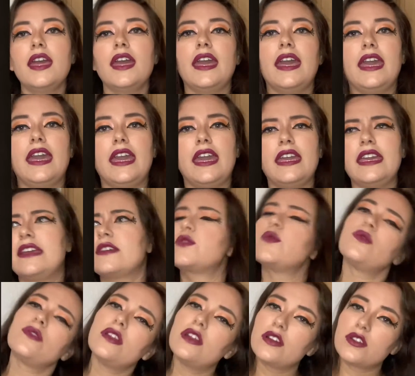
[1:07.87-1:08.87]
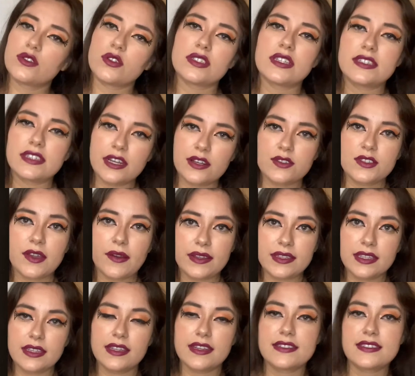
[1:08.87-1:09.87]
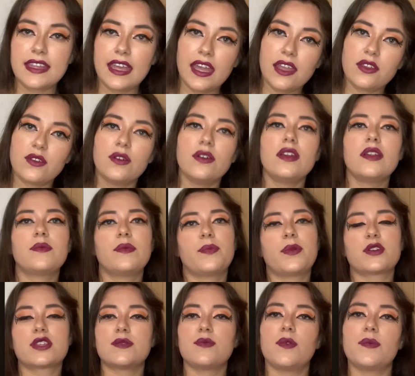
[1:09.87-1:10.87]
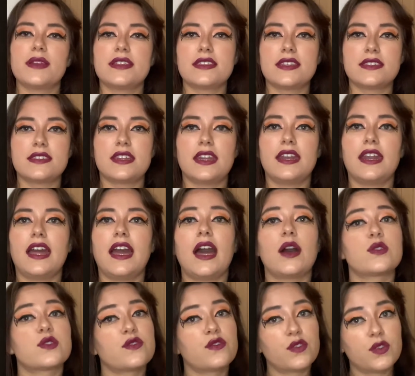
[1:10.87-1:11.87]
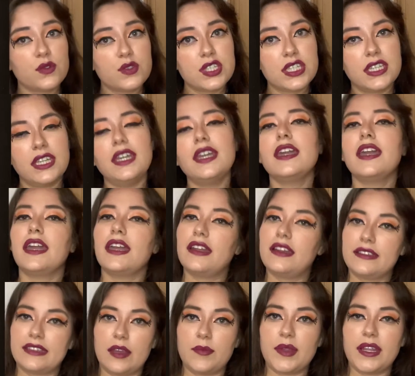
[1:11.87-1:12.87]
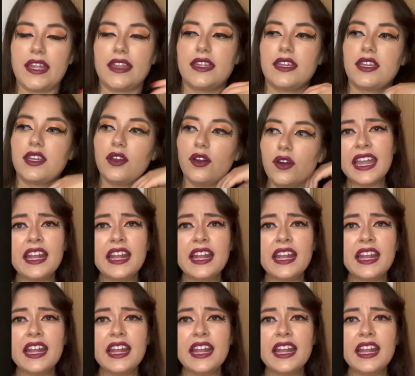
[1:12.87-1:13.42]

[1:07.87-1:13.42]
Eh, y es uno de los dos estrenos que va a tener este año. El próximo mes estrena House of Gucci, él también la dirigió.